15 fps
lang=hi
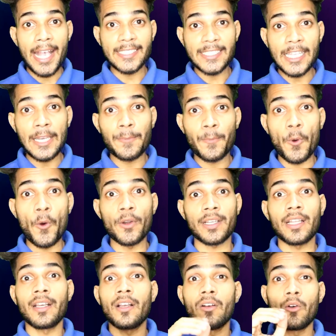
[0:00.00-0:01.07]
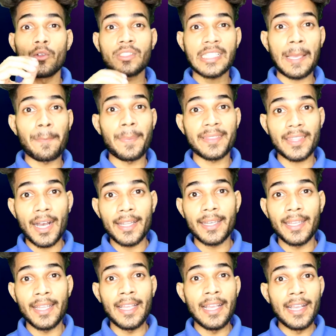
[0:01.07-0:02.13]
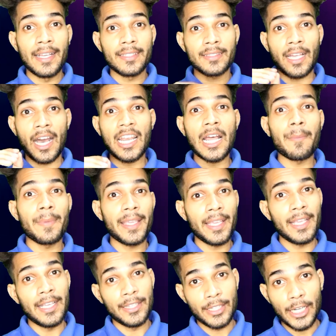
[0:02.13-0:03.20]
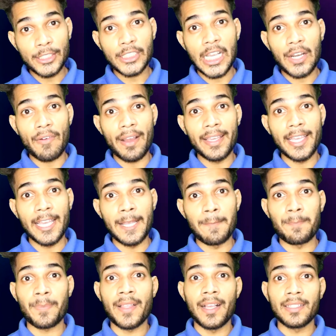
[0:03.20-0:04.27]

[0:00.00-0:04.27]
ऐसी रिपोर्ट उसके पिता ने थाना में दर्ज करवाई है